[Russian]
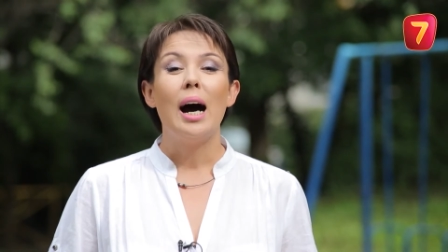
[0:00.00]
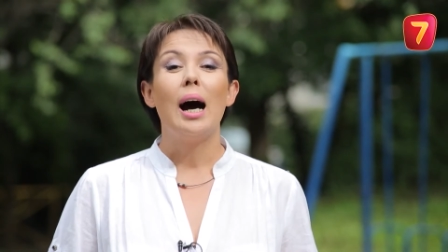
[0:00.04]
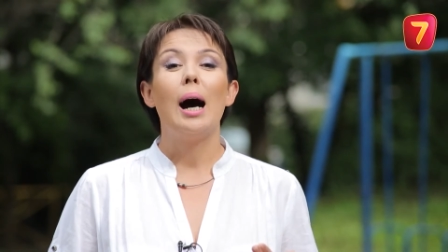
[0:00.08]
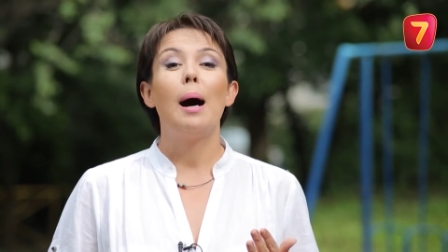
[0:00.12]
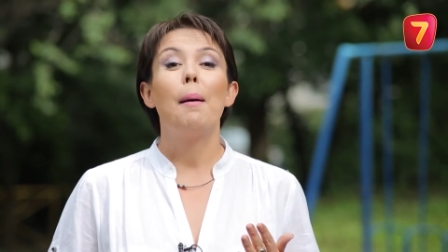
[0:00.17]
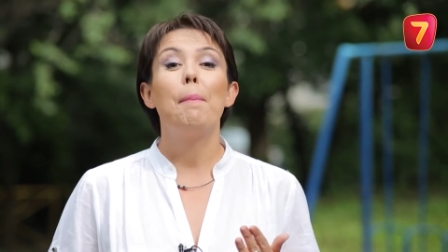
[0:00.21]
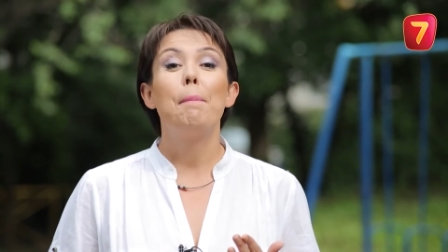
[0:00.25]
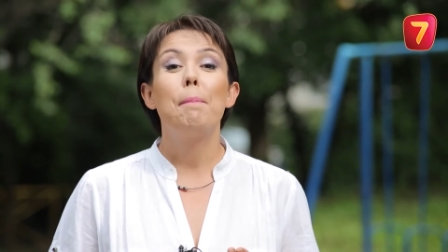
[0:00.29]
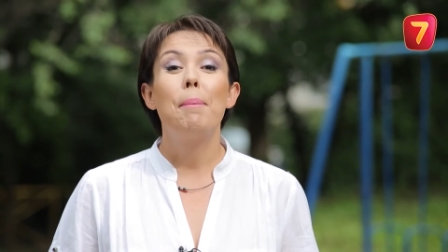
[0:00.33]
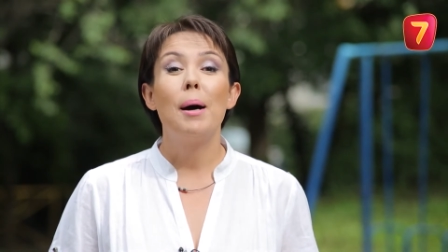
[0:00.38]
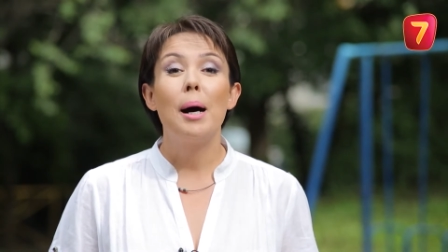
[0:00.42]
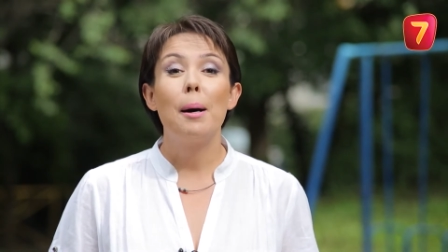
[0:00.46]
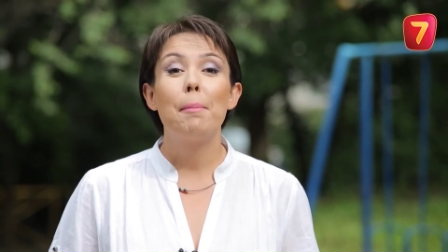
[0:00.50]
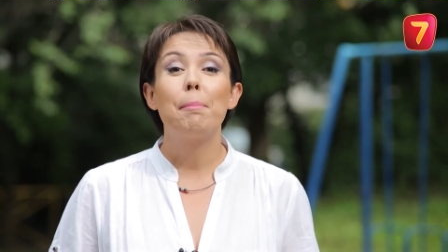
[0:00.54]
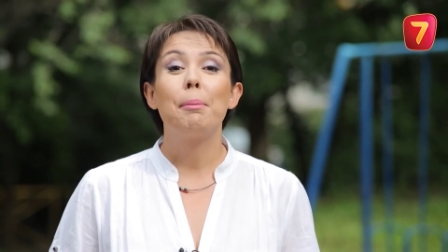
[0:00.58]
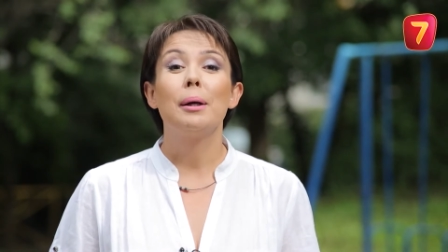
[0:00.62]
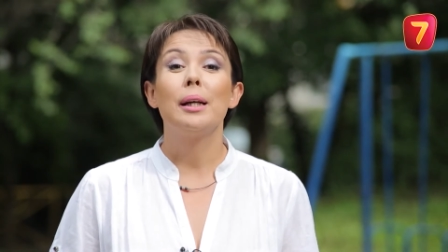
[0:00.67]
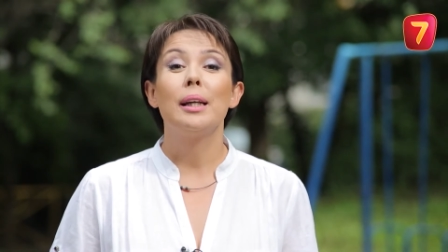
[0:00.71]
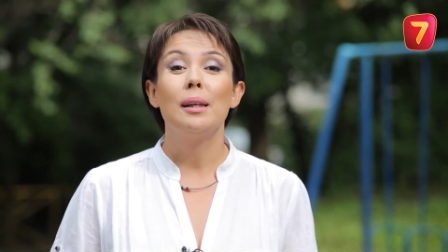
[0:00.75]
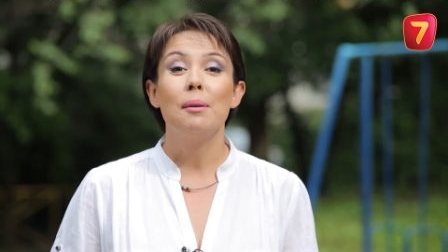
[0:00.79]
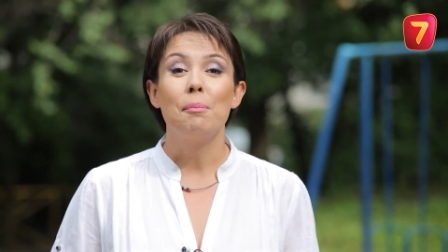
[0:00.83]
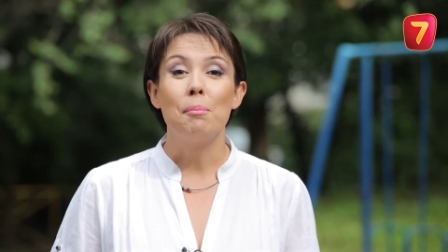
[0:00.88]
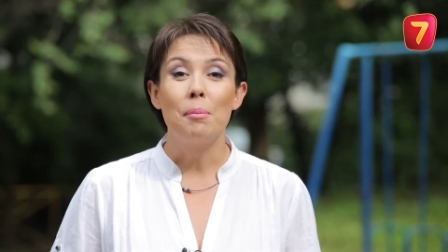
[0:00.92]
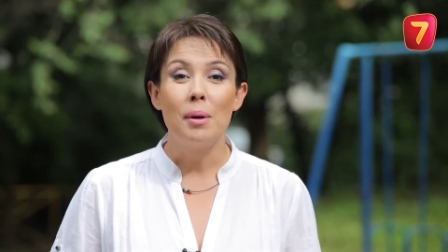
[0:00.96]
а папа
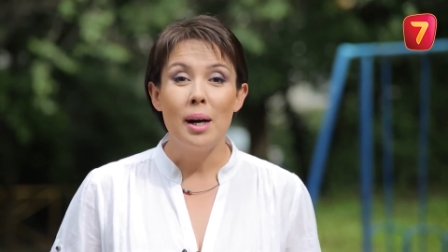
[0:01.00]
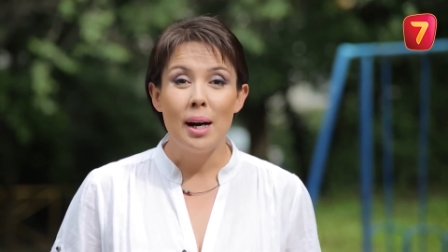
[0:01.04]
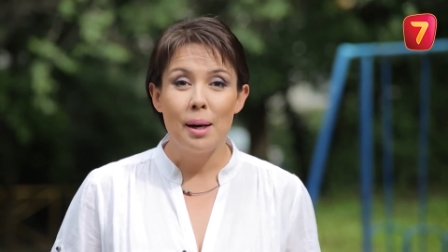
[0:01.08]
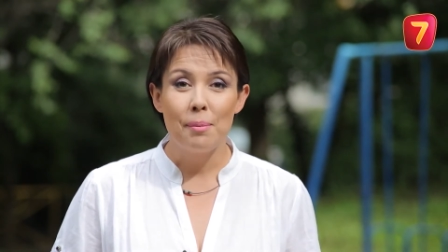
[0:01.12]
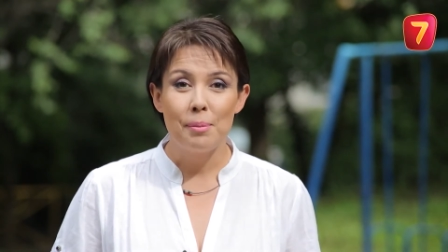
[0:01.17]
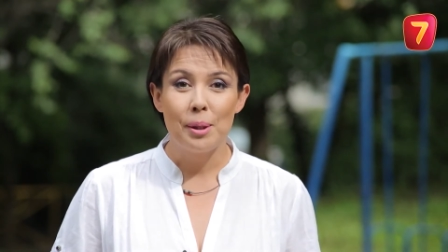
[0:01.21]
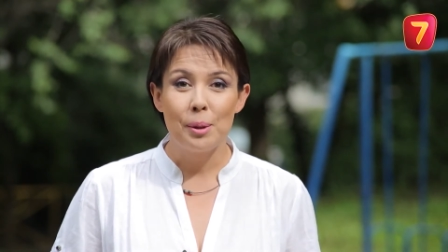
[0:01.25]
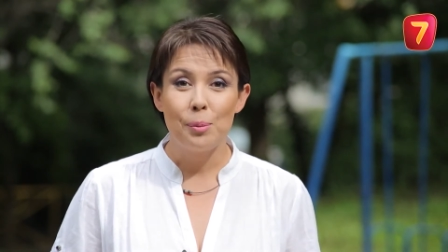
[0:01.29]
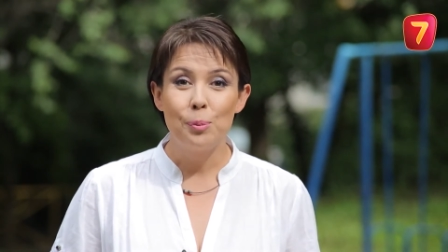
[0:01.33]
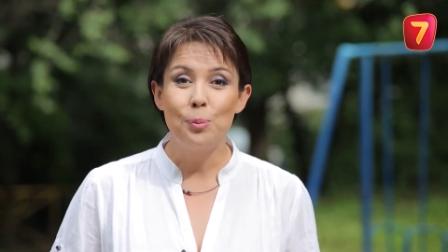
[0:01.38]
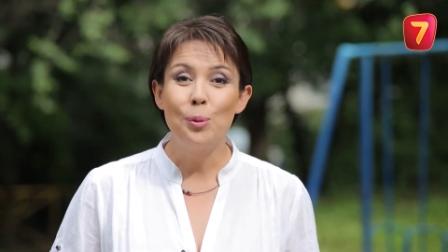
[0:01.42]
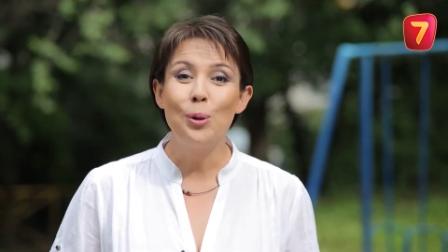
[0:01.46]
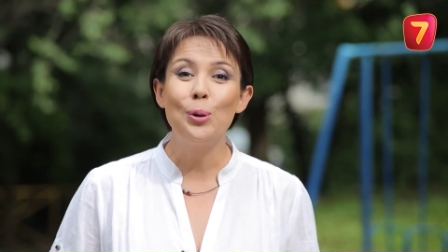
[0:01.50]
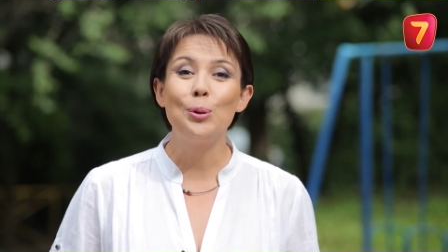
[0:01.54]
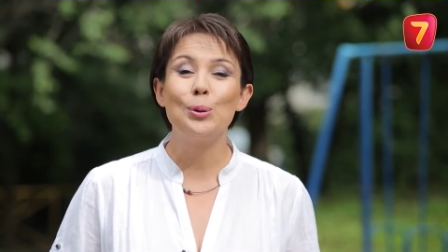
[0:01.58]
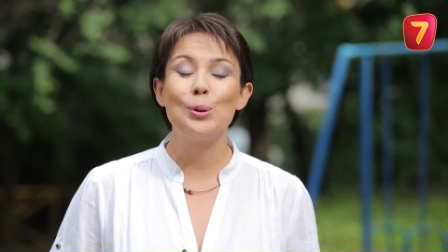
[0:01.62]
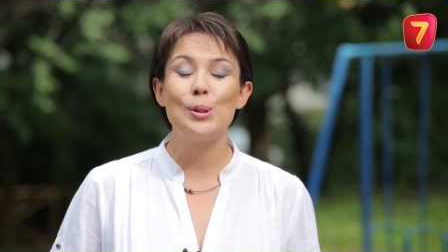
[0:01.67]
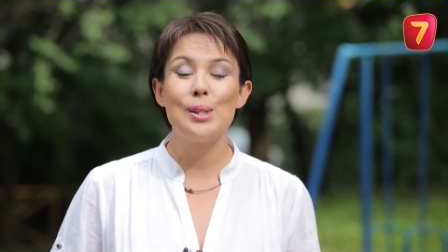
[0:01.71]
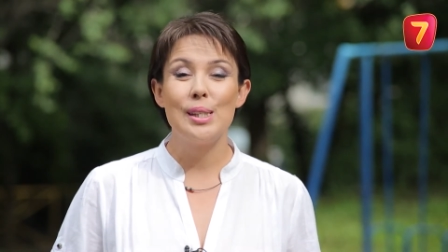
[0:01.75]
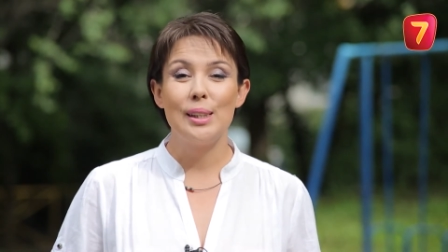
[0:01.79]
и мама могут